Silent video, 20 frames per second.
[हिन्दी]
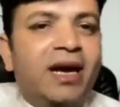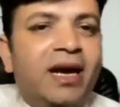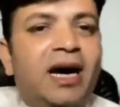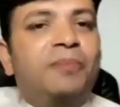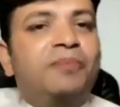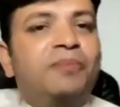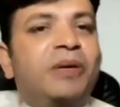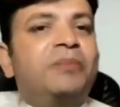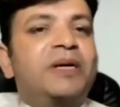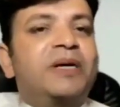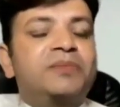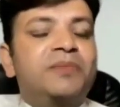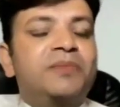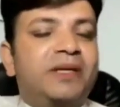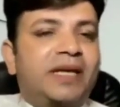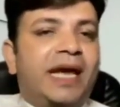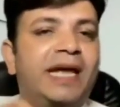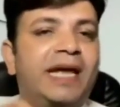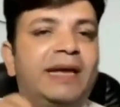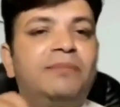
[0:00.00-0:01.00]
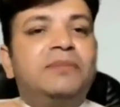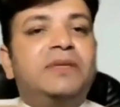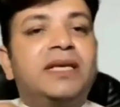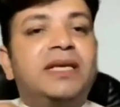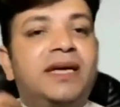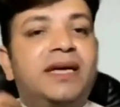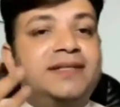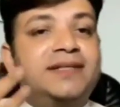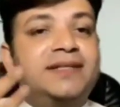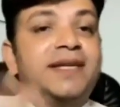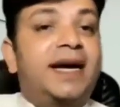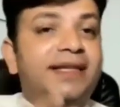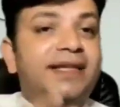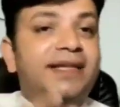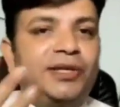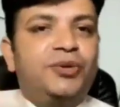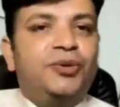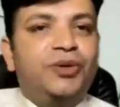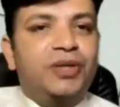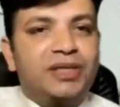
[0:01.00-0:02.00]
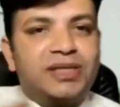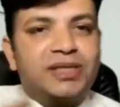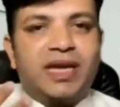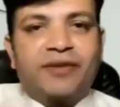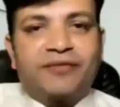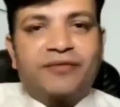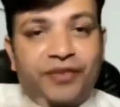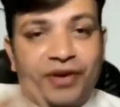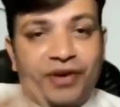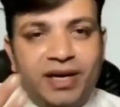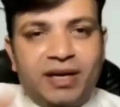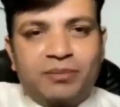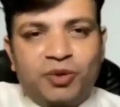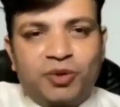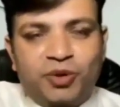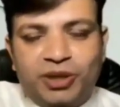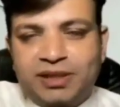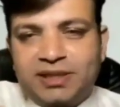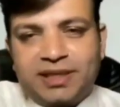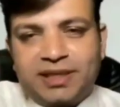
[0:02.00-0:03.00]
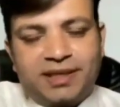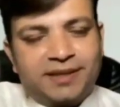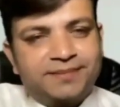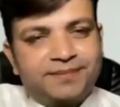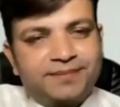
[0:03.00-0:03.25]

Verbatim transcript: आपके पास में टाइम की आजादी होनी चाहिए फ्रीडम होनी चाहिए